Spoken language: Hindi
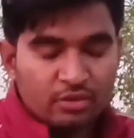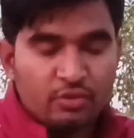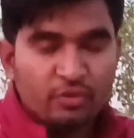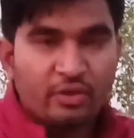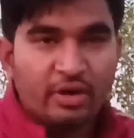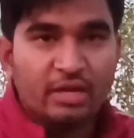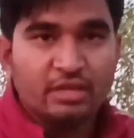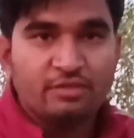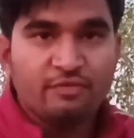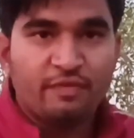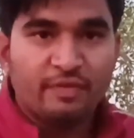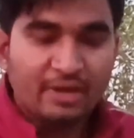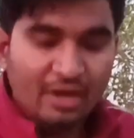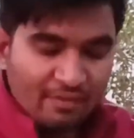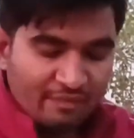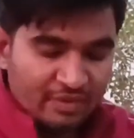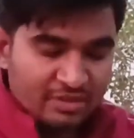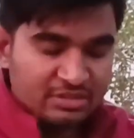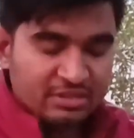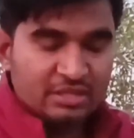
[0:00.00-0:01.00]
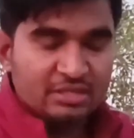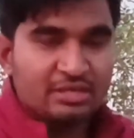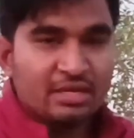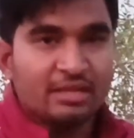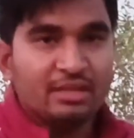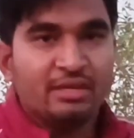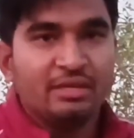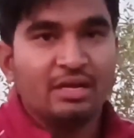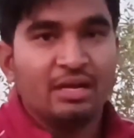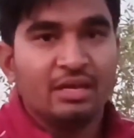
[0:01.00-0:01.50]
तो गाइज फटाफट से
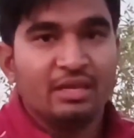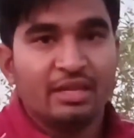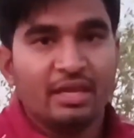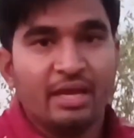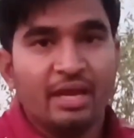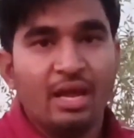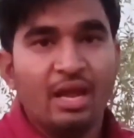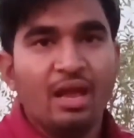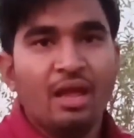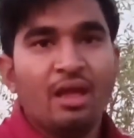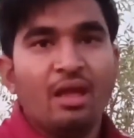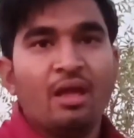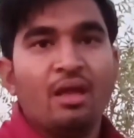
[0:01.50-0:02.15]
इसके अंदर डालते हैं